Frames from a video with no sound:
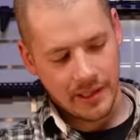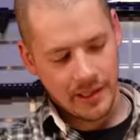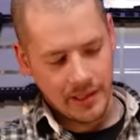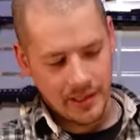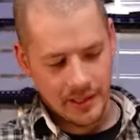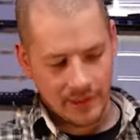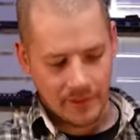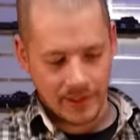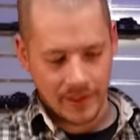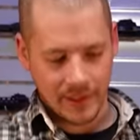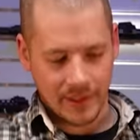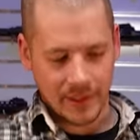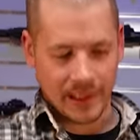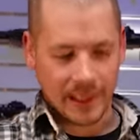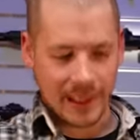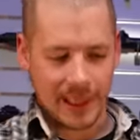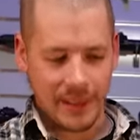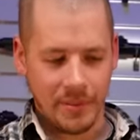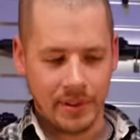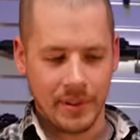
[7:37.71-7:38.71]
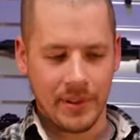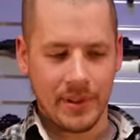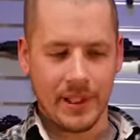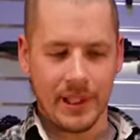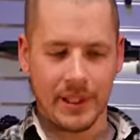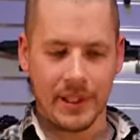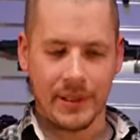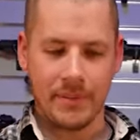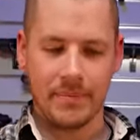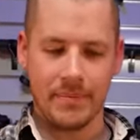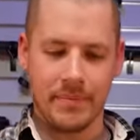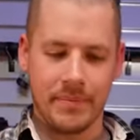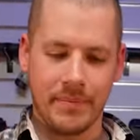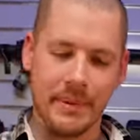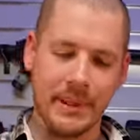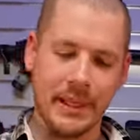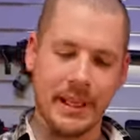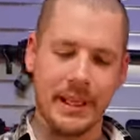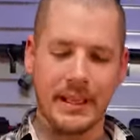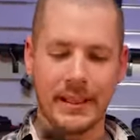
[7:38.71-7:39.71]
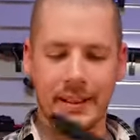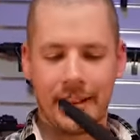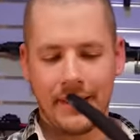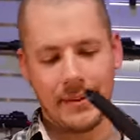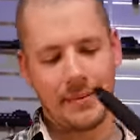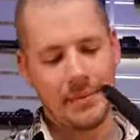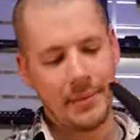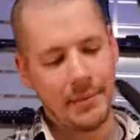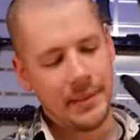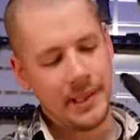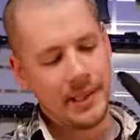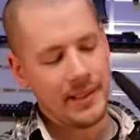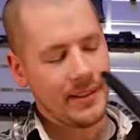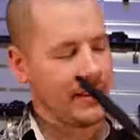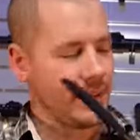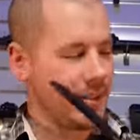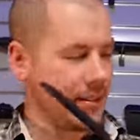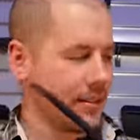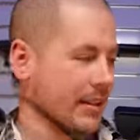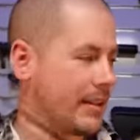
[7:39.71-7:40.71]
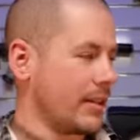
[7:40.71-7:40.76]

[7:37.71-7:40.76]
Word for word: Hier haben wir so eine Klappe. Ich, ich bin mir nicht sicher.